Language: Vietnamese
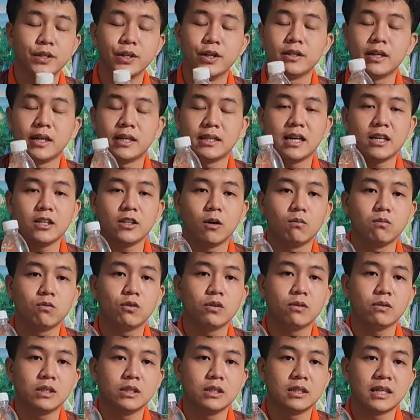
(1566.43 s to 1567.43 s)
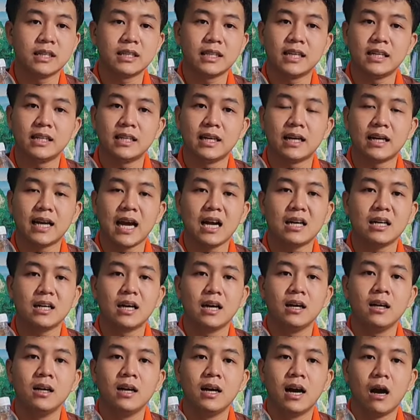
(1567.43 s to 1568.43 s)
Dầu dừa này, tác dụng của dầu dừa này thì
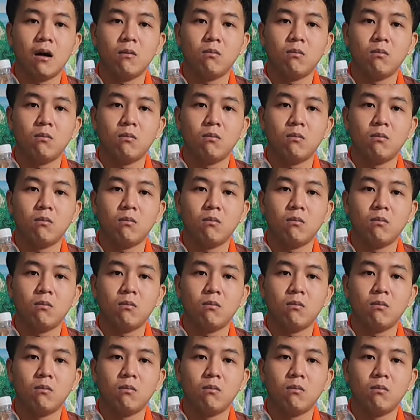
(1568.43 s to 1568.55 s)
các